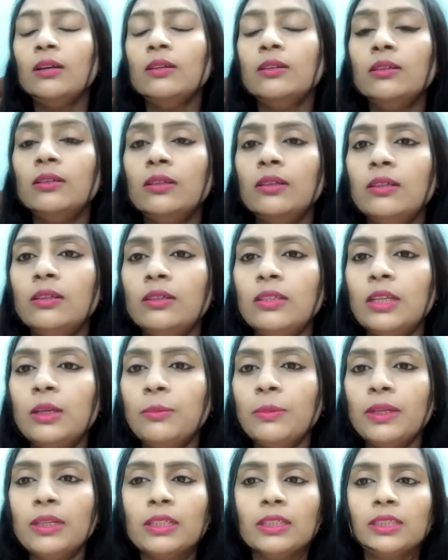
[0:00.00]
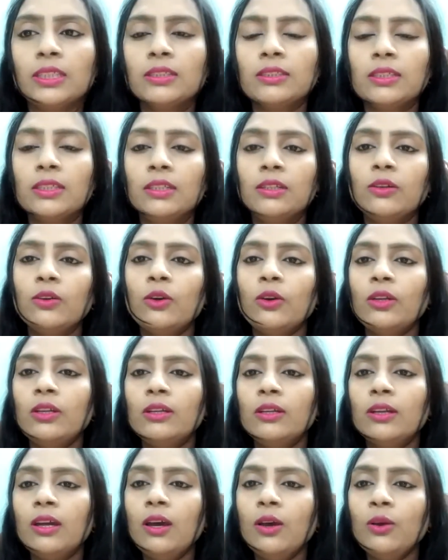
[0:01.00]
टर्मरिक इसेंशियल
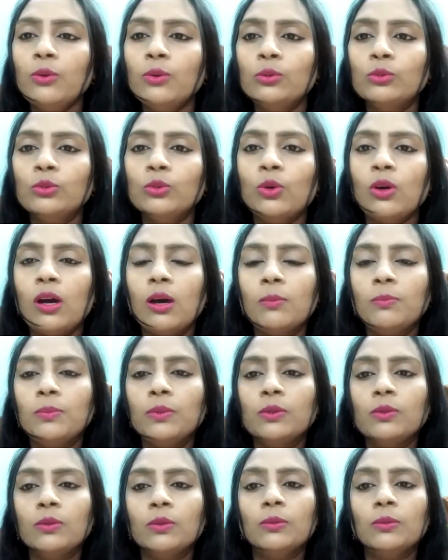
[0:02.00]
ऑयल ना हो तो आप